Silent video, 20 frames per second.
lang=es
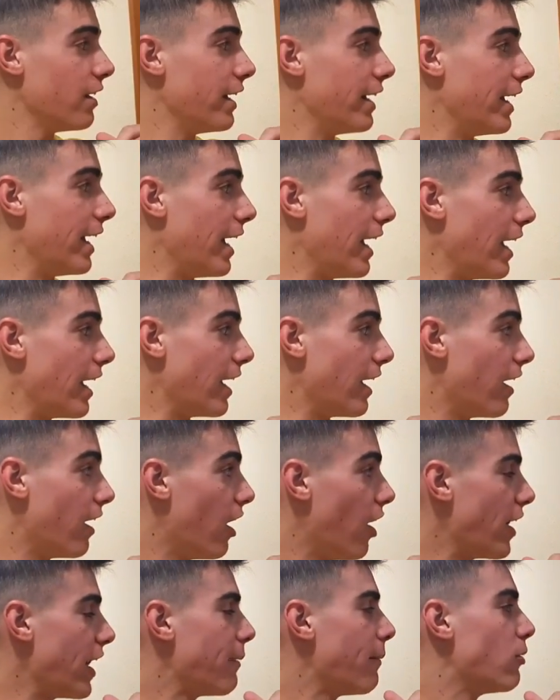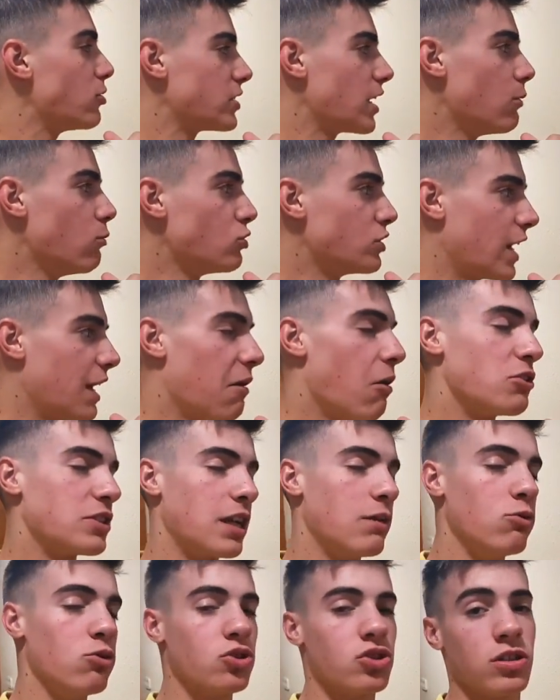Eh, ahora vamos al bus, ahora vamos
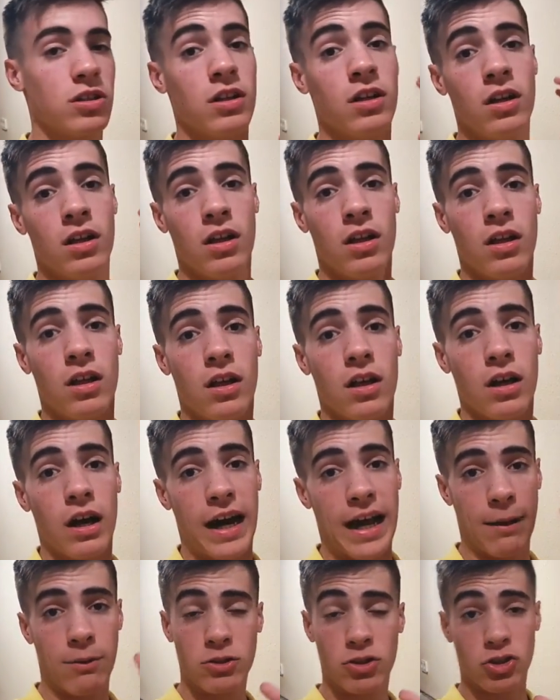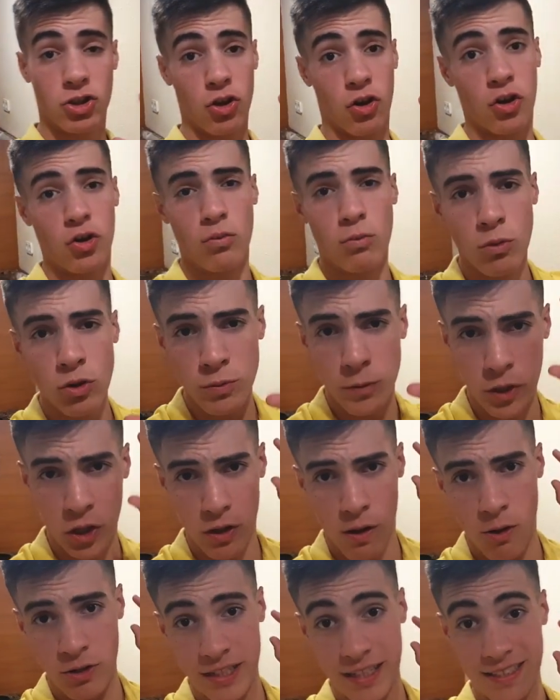al bus. Sobre las 12. Ahora vamos a coger un bus porque nos
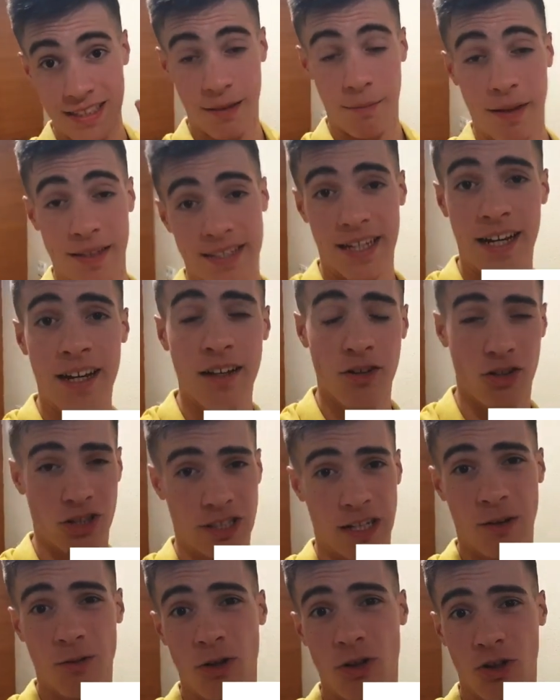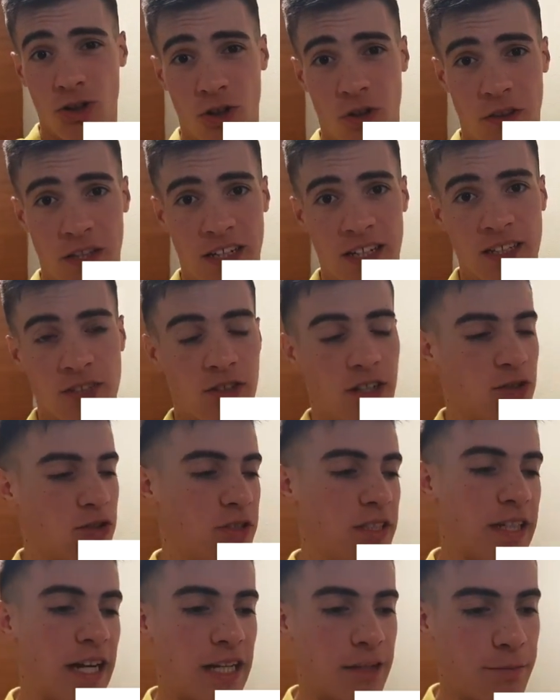vamos hasta Pachá. No sé si alguno lo conocéis, una
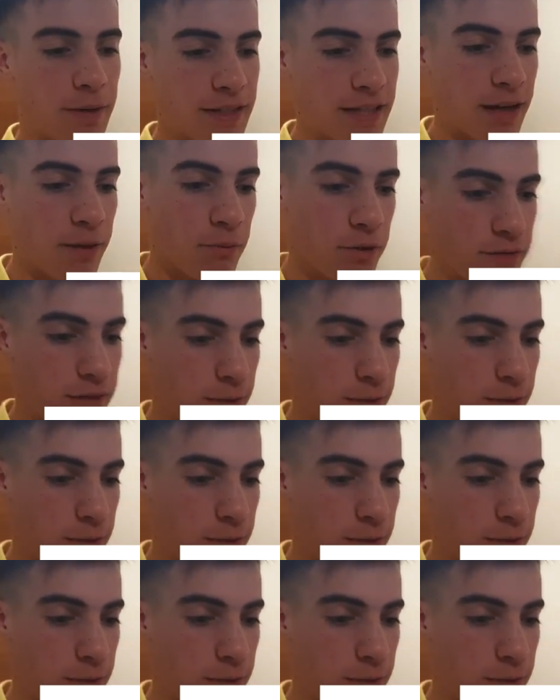discoteca de España muy